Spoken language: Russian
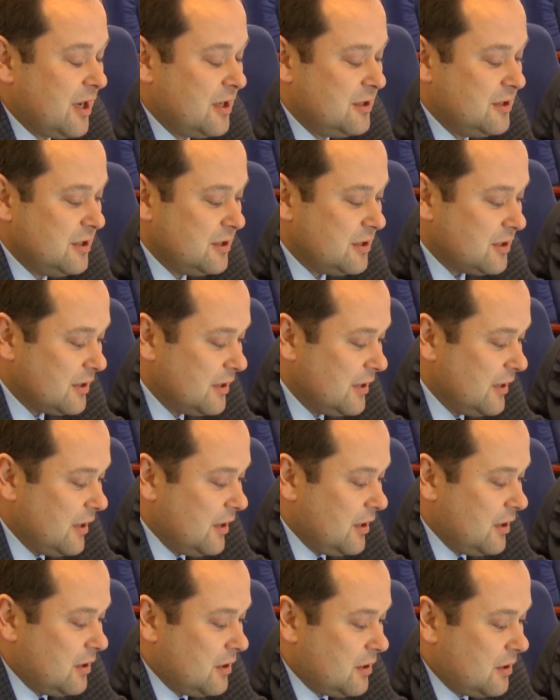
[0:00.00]
хотите,
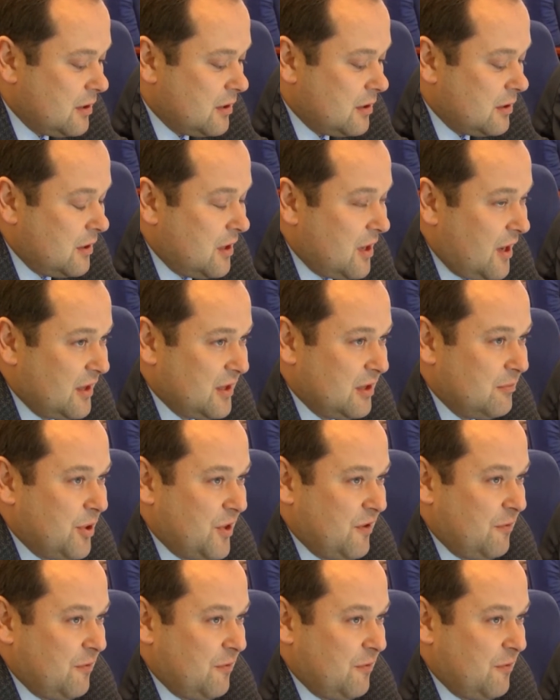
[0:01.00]
э, гарантом